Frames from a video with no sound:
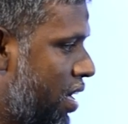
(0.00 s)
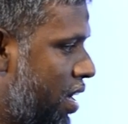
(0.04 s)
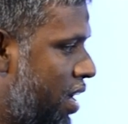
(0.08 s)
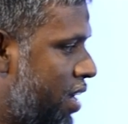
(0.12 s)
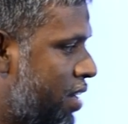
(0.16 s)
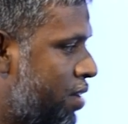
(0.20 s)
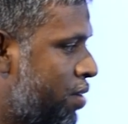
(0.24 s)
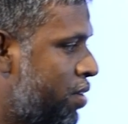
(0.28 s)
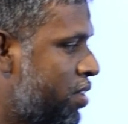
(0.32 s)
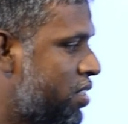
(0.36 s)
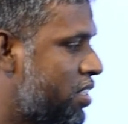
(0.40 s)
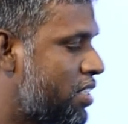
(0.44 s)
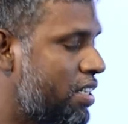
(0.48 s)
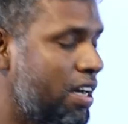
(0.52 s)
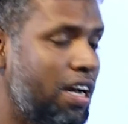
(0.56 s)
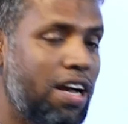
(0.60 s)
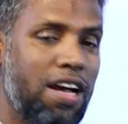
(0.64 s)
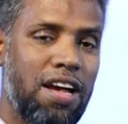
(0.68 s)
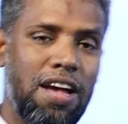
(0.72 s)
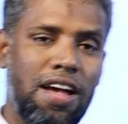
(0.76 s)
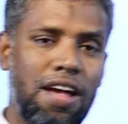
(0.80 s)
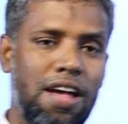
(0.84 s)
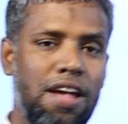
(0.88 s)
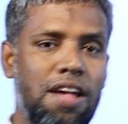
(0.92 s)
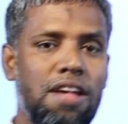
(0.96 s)
এটা হচ্ছে
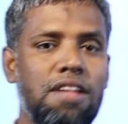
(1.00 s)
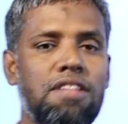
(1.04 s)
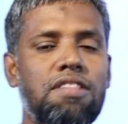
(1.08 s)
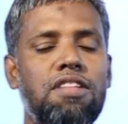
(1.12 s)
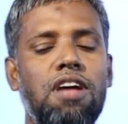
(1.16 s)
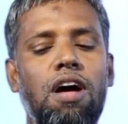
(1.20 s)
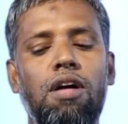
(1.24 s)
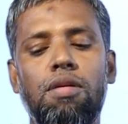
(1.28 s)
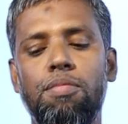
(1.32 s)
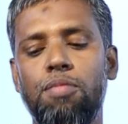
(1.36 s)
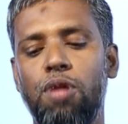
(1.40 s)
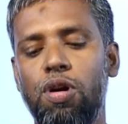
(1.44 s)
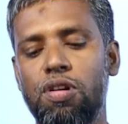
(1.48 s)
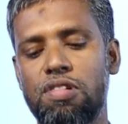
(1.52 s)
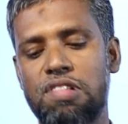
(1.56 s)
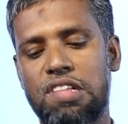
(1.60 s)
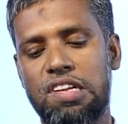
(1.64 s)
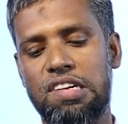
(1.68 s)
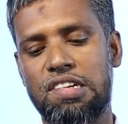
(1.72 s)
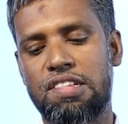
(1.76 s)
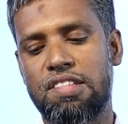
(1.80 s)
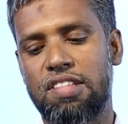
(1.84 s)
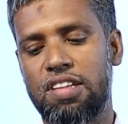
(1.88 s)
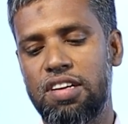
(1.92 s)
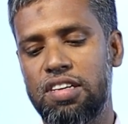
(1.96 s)
সাউন্ড
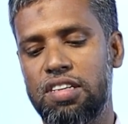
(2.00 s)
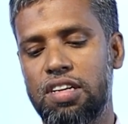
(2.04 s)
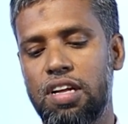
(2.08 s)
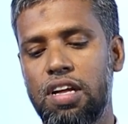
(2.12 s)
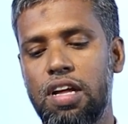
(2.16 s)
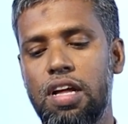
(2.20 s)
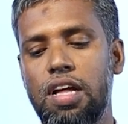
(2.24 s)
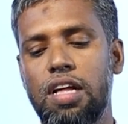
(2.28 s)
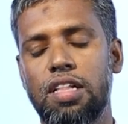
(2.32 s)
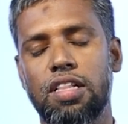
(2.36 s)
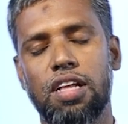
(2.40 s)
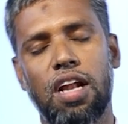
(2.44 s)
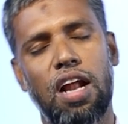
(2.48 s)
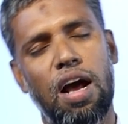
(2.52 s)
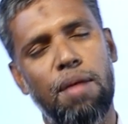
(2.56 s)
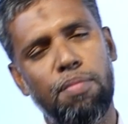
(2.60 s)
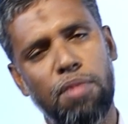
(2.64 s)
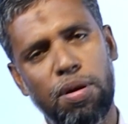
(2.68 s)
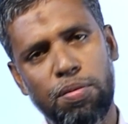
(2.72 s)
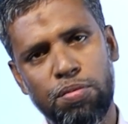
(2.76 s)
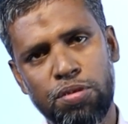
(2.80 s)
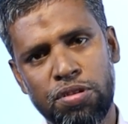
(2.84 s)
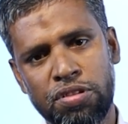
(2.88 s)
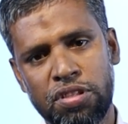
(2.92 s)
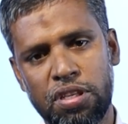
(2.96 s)
বক্সের সেট তাহলে আমরা
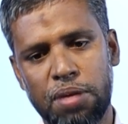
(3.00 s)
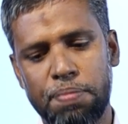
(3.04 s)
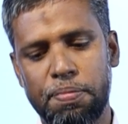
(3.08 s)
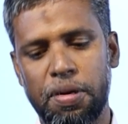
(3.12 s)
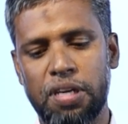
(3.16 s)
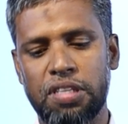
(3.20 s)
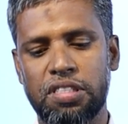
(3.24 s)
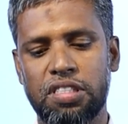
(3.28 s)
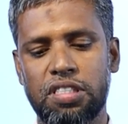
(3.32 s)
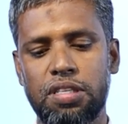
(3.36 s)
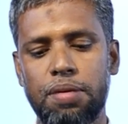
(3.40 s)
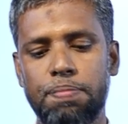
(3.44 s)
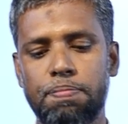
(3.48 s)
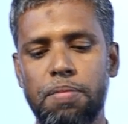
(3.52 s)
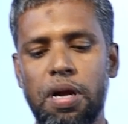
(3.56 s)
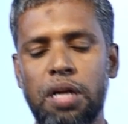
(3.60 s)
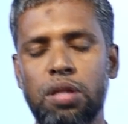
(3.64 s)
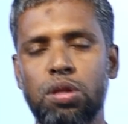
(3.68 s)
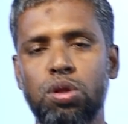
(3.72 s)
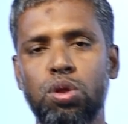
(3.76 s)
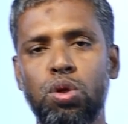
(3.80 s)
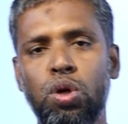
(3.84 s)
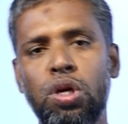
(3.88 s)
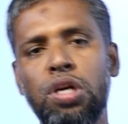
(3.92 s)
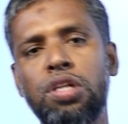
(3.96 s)
বুঝতে পারছি
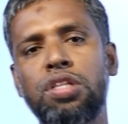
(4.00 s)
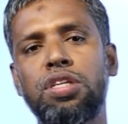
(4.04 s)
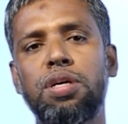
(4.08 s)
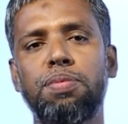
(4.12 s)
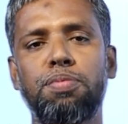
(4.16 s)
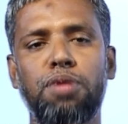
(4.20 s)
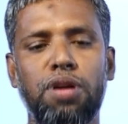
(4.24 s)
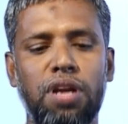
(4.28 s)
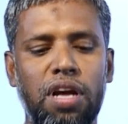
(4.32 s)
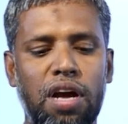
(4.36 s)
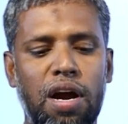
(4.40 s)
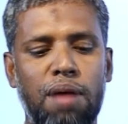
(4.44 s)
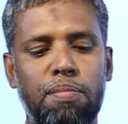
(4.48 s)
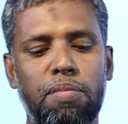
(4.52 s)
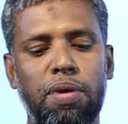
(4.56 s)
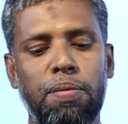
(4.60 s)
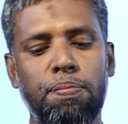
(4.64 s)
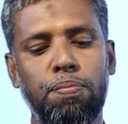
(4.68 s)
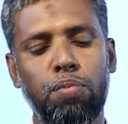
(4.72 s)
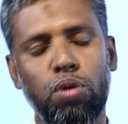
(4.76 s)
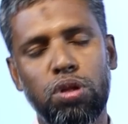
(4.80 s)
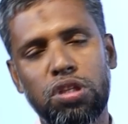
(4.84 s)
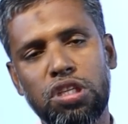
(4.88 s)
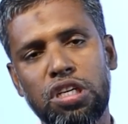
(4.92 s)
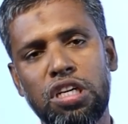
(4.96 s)
প্রাত্যহিক জীবনে আমরা
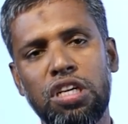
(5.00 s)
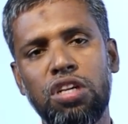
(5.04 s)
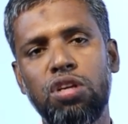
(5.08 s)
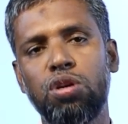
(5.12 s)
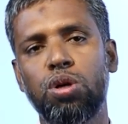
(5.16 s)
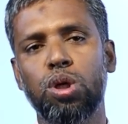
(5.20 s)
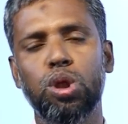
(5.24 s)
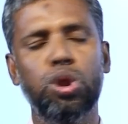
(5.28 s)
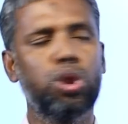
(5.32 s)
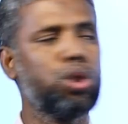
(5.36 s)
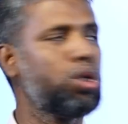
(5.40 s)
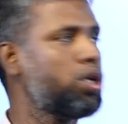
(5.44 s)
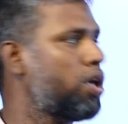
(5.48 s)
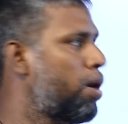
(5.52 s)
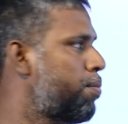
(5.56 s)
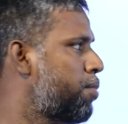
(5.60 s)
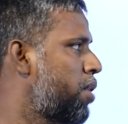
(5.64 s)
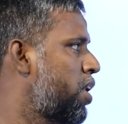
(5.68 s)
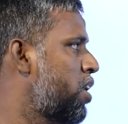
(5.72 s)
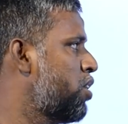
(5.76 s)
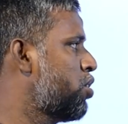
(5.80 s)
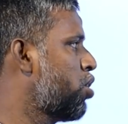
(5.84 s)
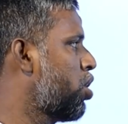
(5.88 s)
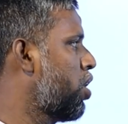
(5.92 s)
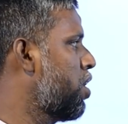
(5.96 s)
প্রতিনিয়তই আমরা
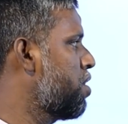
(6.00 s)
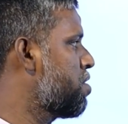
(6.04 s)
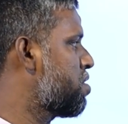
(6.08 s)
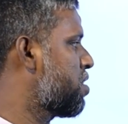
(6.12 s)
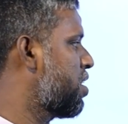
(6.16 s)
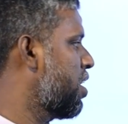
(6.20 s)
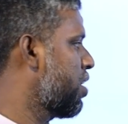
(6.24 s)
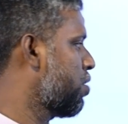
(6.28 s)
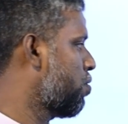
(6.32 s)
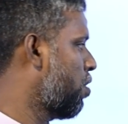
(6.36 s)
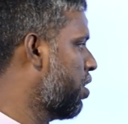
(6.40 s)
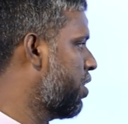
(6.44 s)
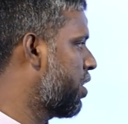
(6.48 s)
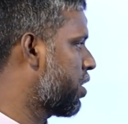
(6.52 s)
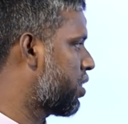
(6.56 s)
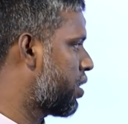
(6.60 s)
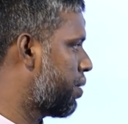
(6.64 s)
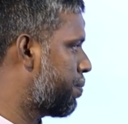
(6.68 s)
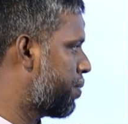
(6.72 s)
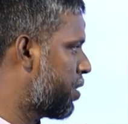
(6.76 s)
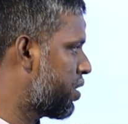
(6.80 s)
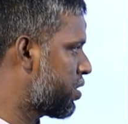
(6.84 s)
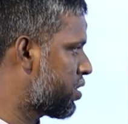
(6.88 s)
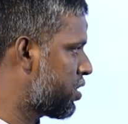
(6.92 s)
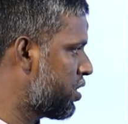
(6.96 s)
এই ধরনের সেটগুলো দেখতে
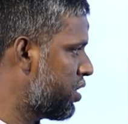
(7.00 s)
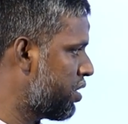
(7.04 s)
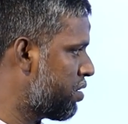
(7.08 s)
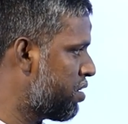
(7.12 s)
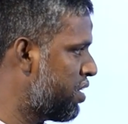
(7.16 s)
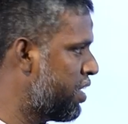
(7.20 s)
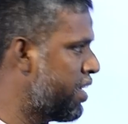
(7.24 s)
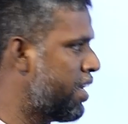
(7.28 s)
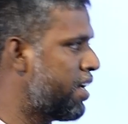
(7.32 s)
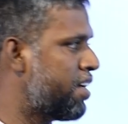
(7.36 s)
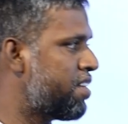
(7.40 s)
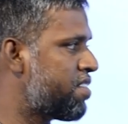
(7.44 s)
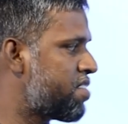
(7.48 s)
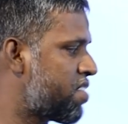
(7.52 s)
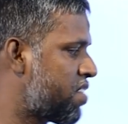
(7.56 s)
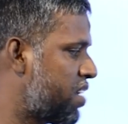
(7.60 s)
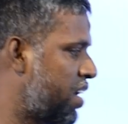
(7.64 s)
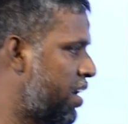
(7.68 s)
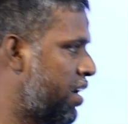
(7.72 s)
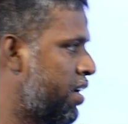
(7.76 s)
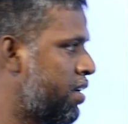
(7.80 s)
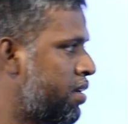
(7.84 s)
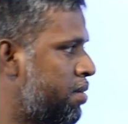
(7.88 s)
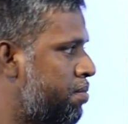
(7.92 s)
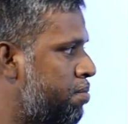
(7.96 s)
পাচ্ছি ডিনার
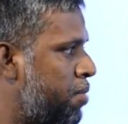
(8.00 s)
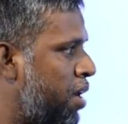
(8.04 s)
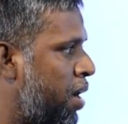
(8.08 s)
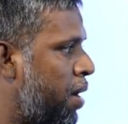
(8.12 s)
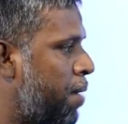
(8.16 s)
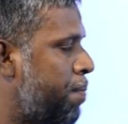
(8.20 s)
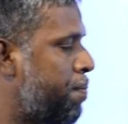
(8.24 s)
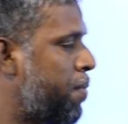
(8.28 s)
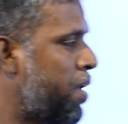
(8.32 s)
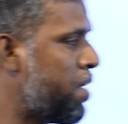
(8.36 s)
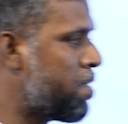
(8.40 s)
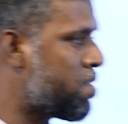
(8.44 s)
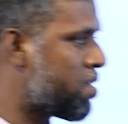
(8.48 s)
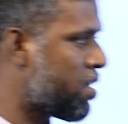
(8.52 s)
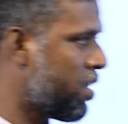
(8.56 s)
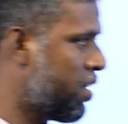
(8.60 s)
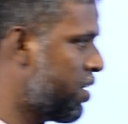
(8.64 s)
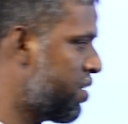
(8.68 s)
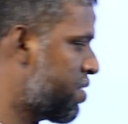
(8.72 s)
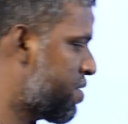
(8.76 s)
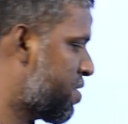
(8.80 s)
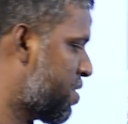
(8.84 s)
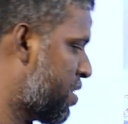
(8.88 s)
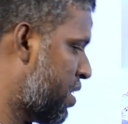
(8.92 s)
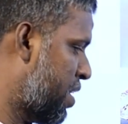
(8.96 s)
সেট বা
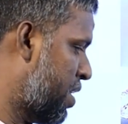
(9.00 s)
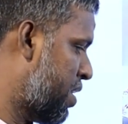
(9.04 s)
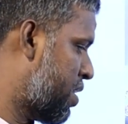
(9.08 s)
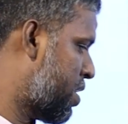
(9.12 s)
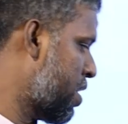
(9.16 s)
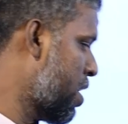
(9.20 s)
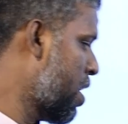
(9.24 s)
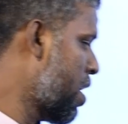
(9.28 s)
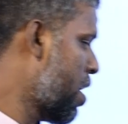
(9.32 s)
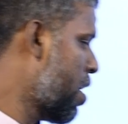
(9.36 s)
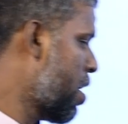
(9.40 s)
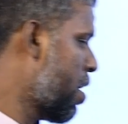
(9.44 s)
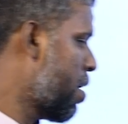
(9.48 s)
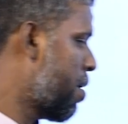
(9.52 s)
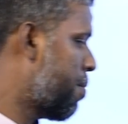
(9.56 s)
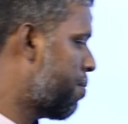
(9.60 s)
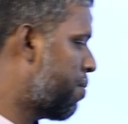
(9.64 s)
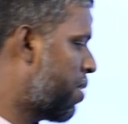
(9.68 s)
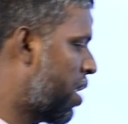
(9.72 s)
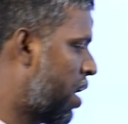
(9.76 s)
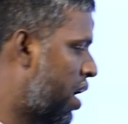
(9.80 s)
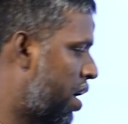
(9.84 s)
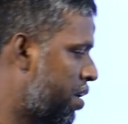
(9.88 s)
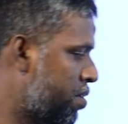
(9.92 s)
পেন্সিলের সেট বা